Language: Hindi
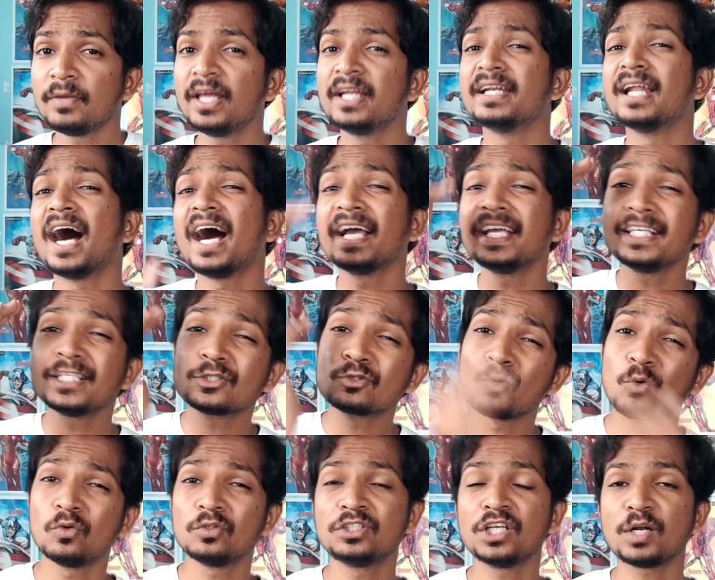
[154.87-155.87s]
में ना ही
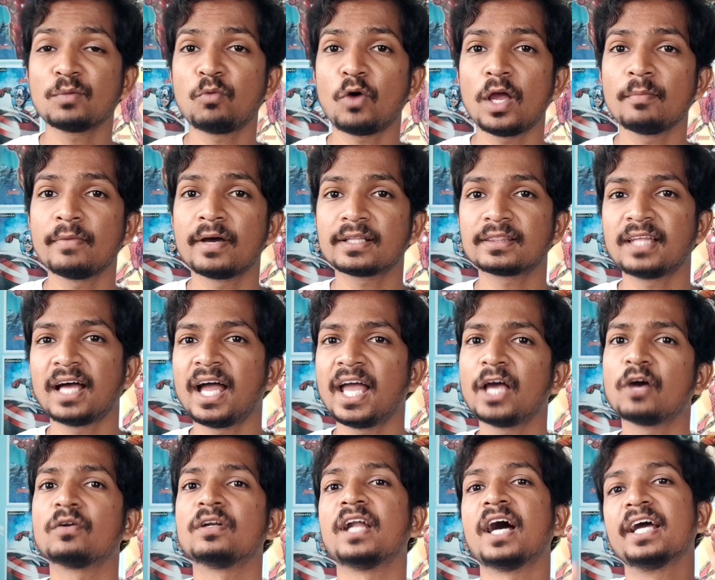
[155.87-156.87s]
सोल्जर बॉय मरता
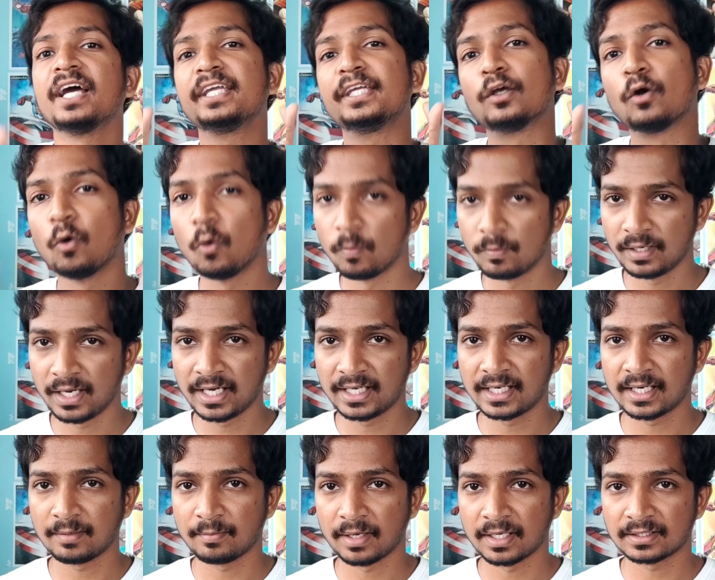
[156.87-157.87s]
है और ना ही
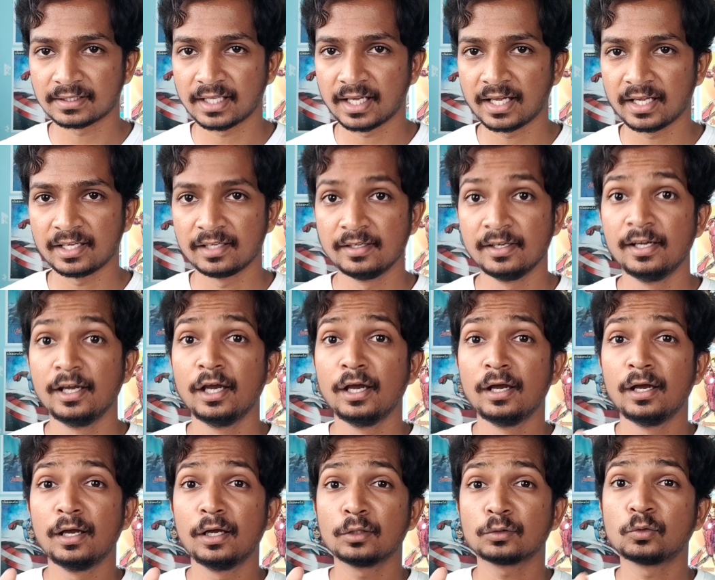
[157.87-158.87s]
होमलैंडर मरता है
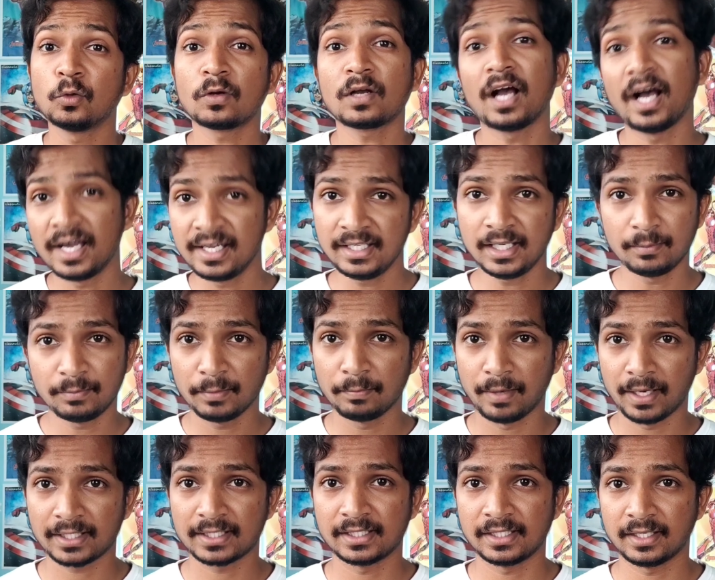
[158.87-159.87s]
तो कहानी अभी
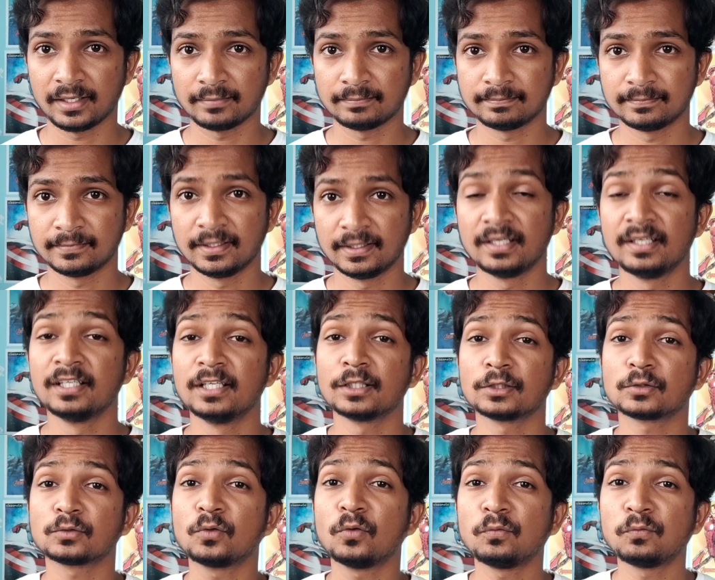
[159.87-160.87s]
बाकी है
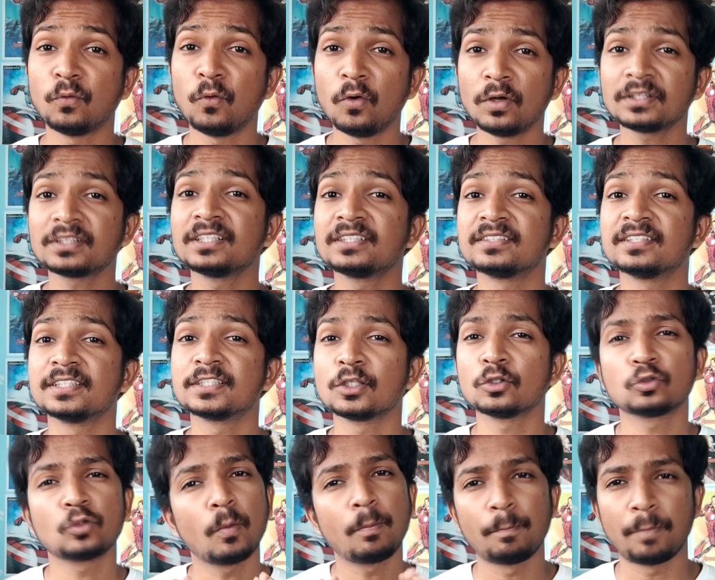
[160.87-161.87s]
तो फोर्थ
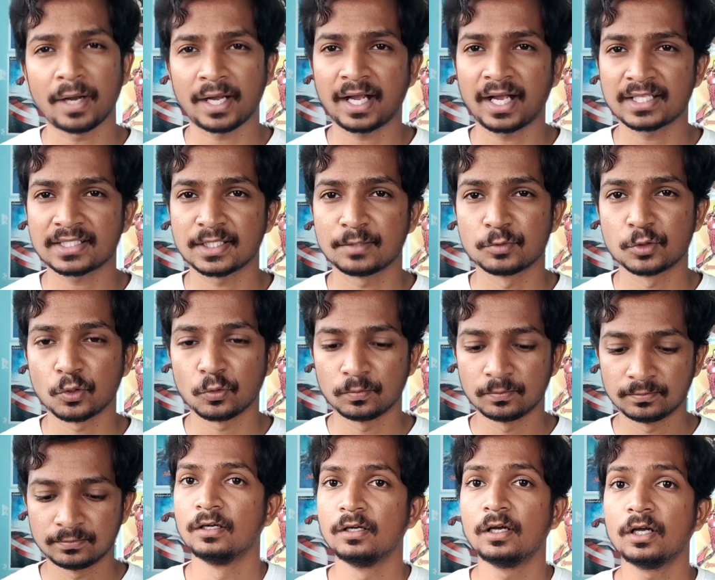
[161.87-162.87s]
सीजन तो पक्का समझो
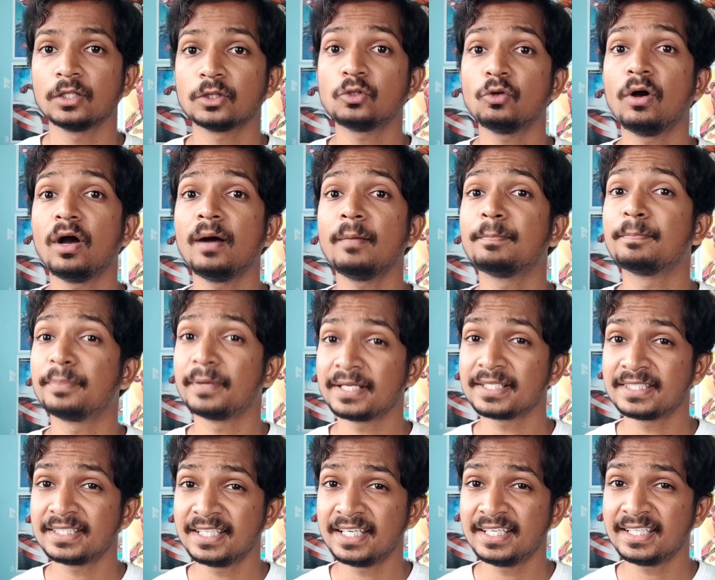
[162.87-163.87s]
तो अब
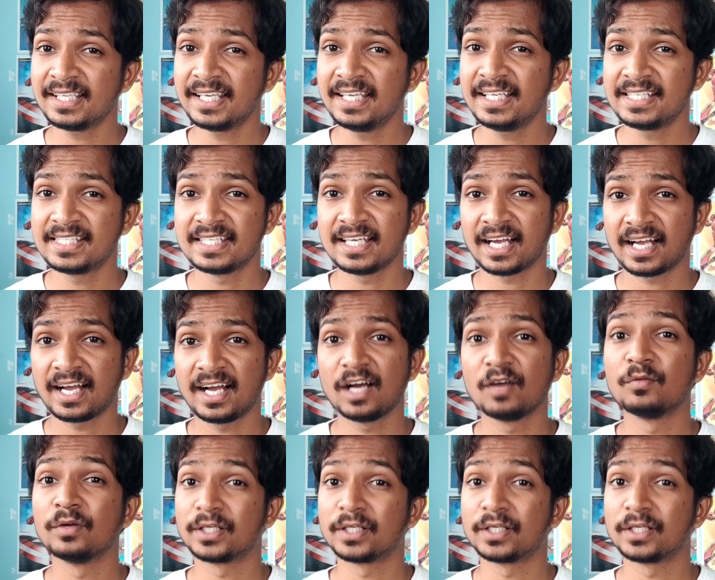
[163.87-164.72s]
प्रेसिडेंट की जगह